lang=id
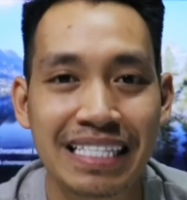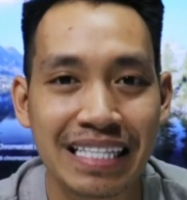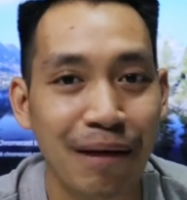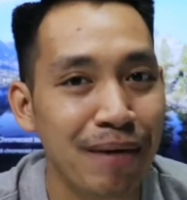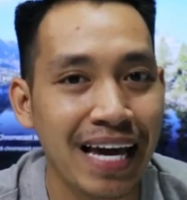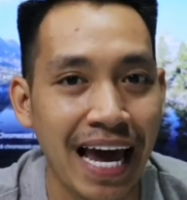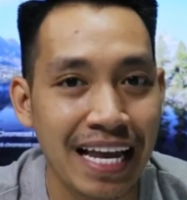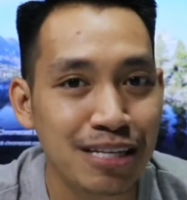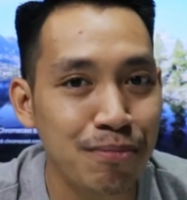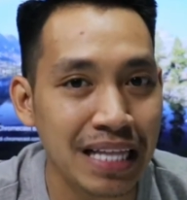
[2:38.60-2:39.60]
tapi
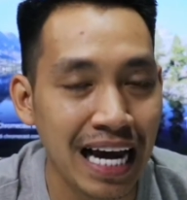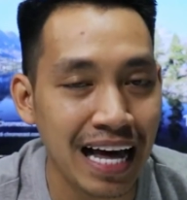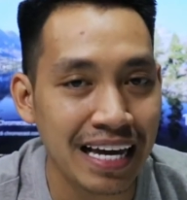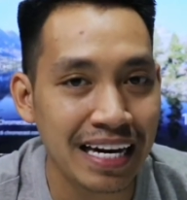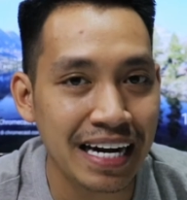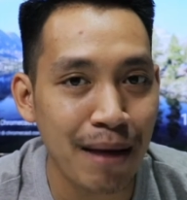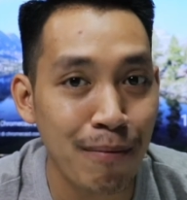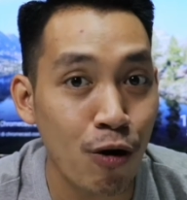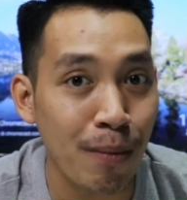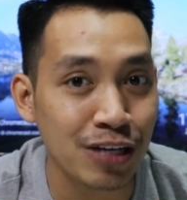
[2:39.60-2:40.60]
kayaknya sebentar lagi dia
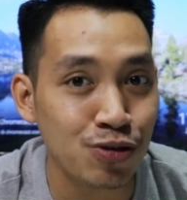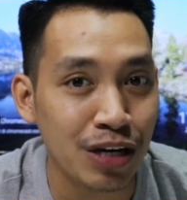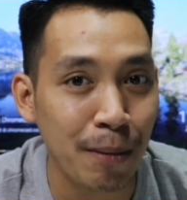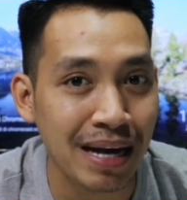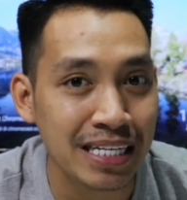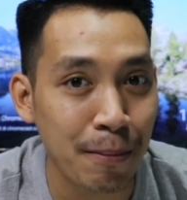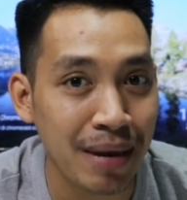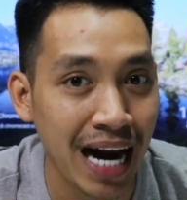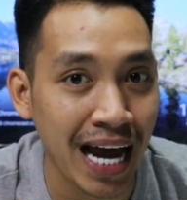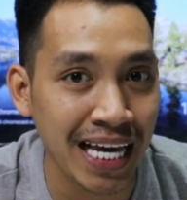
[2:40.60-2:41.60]
mau masuk ke masa
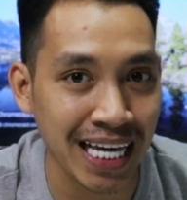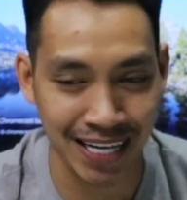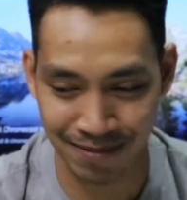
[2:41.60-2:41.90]
birahi.